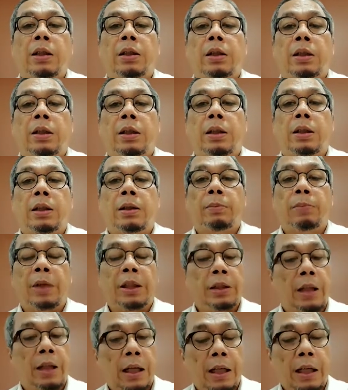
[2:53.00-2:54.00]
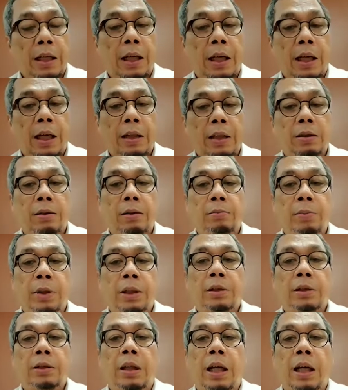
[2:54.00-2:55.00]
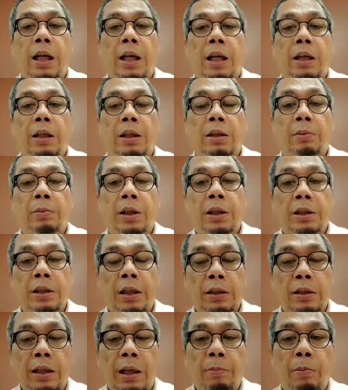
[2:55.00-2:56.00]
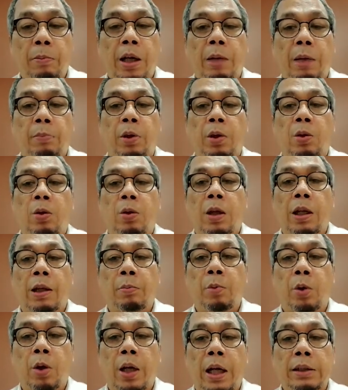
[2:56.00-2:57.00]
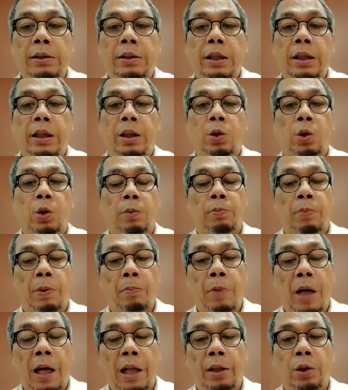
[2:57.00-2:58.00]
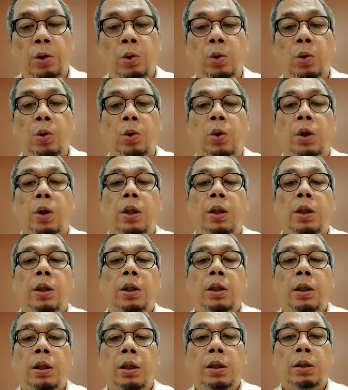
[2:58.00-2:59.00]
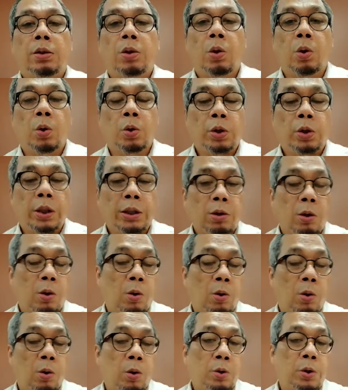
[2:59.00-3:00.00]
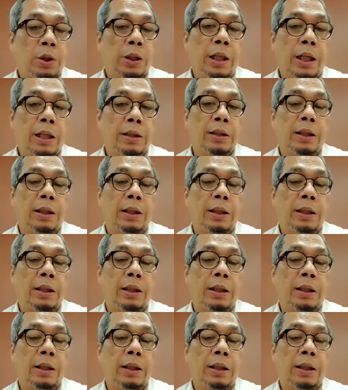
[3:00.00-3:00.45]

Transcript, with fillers: E, masyarakat bisa e, bekerja sama, berkolaborasi, ikut membantu Eh, solusi-solusi yang